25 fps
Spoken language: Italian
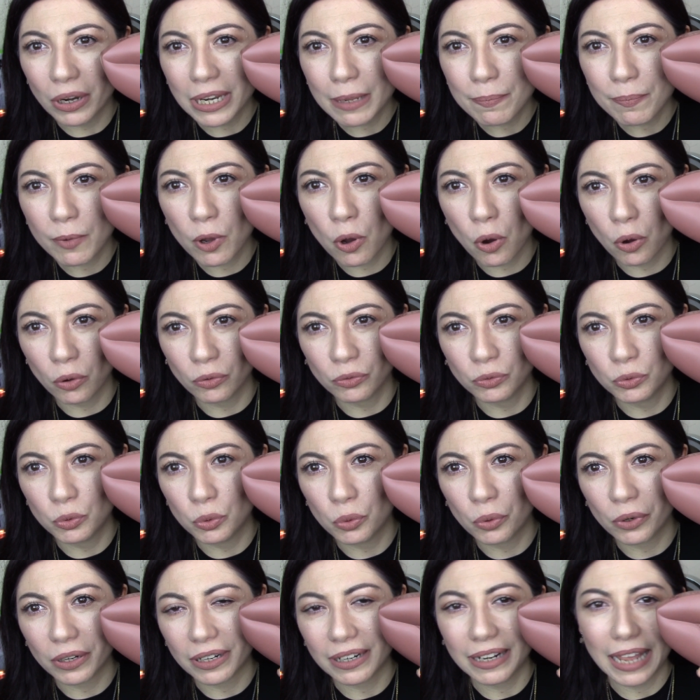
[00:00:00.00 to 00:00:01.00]
Lip
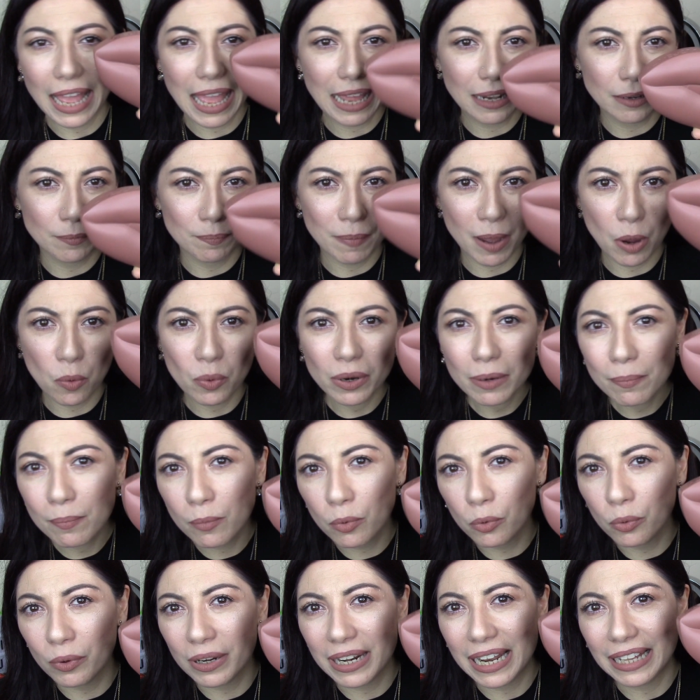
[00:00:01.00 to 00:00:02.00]
Contour and Power
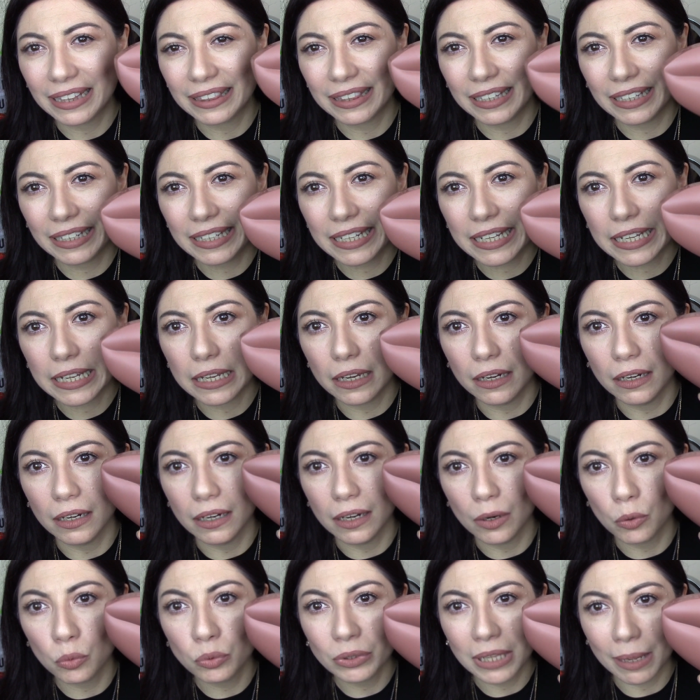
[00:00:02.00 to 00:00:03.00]
Bullet di uh,
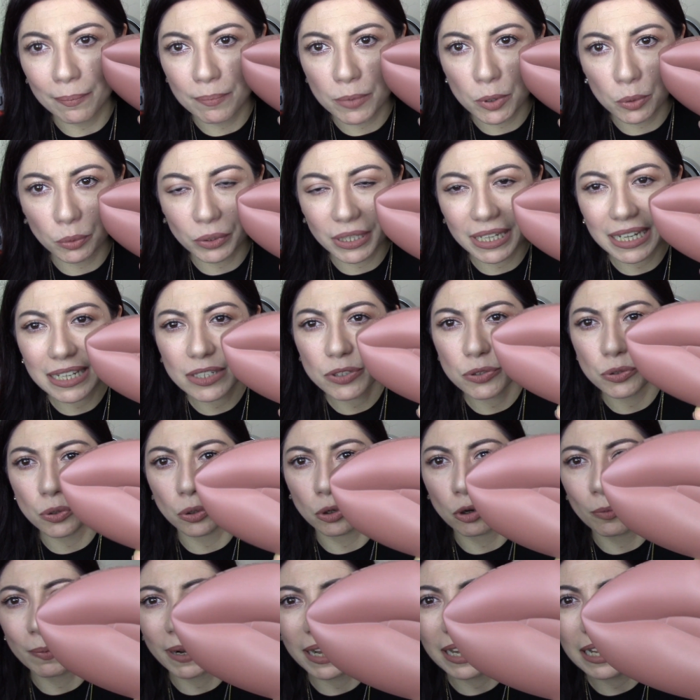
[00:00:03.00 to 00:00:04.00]
eh, Uda Beauty che
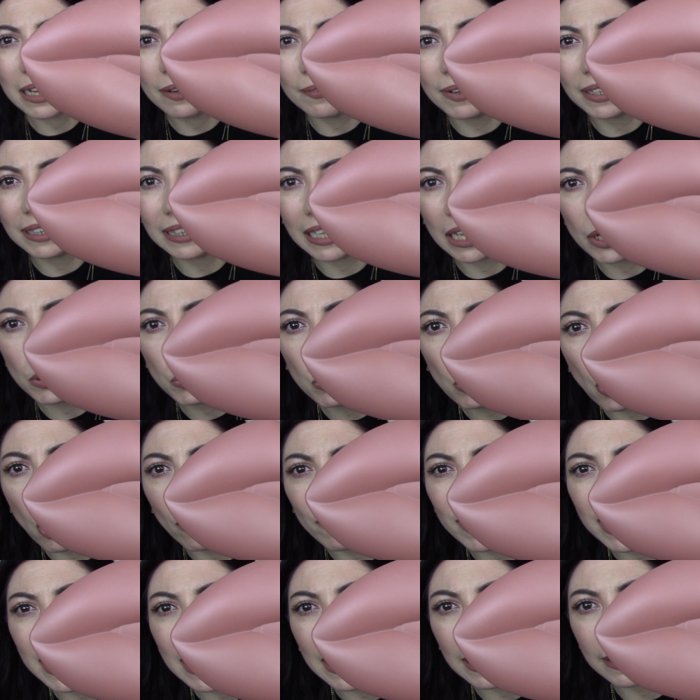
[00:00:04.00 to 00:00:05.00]
sono praticamente i
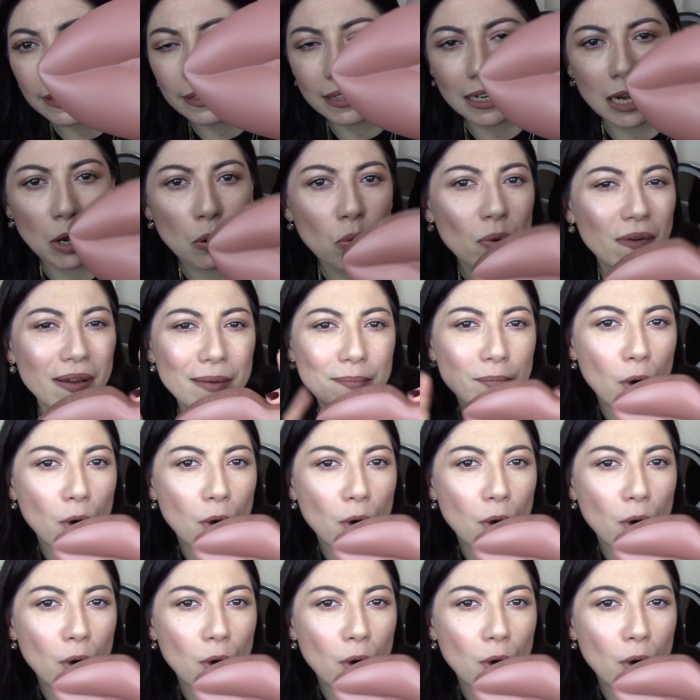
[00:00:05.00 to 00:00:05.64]
nuovi kit, le nuove